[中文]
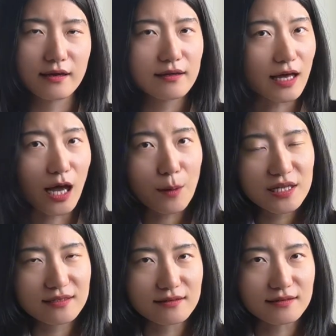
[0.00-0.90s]
他
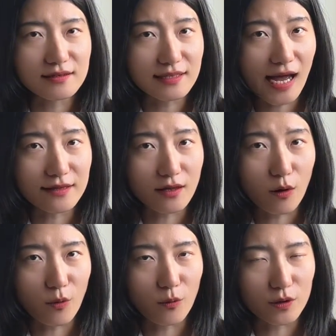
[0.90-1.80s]
们的大脑
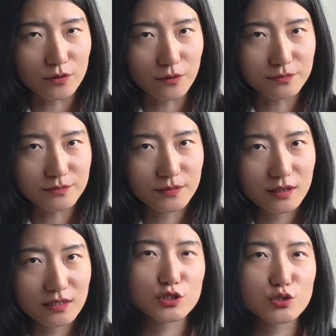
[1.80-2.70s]
活动
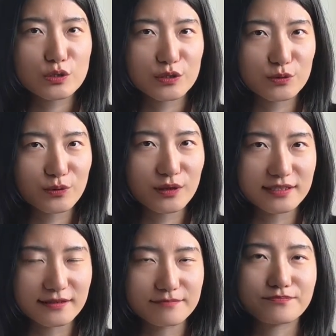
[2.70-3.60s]
是最多
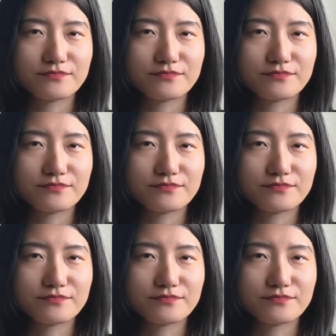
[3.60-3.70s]
的。